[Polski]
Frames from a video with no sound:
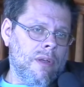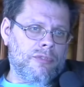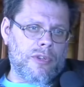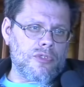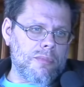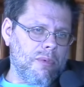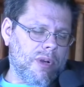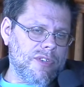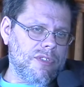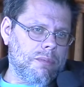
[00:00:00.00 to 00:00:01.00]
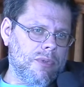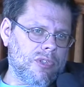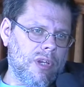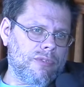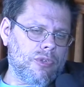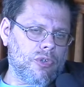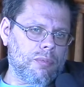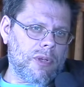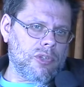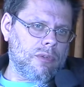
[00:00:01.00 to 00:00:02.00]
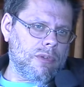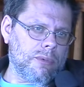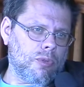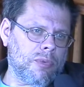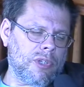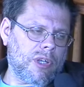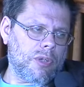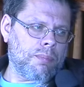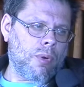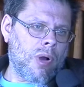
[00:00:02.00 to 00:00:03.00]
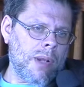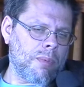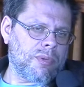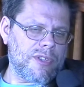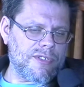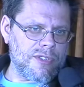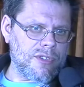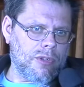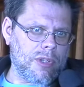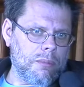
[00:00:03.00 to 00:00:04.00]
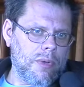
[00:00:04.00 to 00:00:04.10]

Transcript: W czerwcu nie miałem okazji być, ale wciąż marzę o tym, żeby tu przyjechać po albo przed sezonem,